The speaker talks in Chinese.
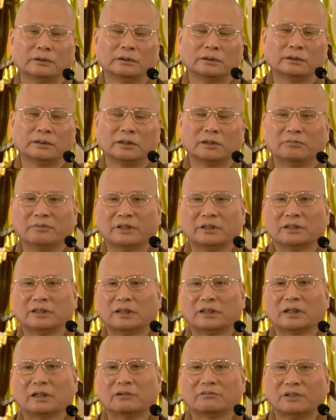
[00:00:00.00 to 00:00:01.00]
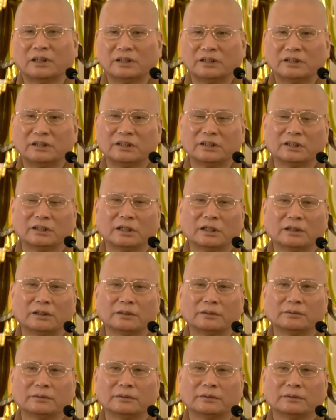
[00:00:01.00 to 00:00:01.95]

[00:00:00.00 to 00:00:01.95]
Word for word: 啊，特别在那个环境啊